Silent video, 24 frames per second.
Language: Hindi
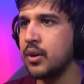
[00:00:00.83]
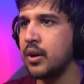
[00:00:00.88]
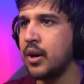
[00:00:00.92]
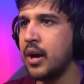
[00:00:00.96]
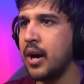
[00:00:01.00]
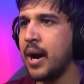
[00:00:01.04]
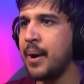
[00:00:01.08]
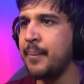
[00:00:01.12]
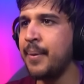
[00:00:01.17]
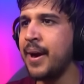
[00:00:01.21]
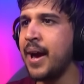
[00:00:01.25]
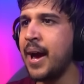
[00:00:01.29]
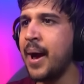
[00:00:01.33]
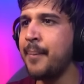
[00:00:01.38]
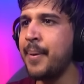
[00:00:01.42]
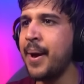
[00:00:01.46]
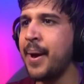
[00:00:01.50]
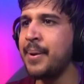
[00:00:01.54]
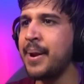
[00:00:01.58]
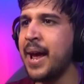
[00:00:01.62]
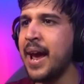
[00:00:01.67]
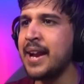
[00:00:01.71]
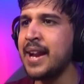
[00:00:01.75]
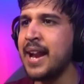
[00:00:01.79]
अबे अबे
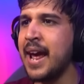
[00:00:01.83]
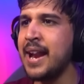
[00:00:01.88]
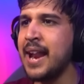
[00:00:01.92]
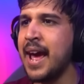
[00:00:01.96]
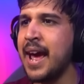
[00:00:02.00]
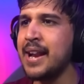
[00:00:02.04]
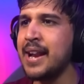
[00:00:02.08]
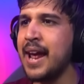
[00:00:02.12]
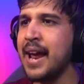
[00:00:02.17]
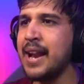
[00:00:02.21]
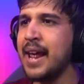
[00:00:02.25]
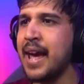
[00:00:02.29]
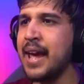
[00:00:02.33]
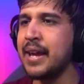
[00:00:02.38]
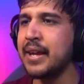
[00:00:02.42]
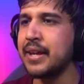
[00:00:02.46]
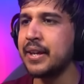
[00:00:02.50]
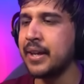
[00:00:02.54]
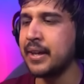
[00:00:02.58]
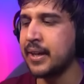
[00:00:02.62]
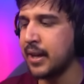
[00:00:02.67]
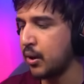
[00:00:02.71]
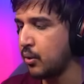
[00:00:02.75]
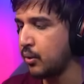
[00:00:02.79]
नहीं नहीं नहीं नहीं नहीं
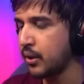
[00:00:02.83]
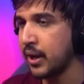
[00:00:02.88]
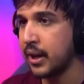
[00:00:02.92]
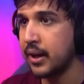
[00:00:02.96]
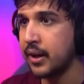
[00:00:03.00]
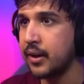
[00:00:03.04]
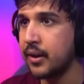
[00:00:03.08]
ये क्या हो गया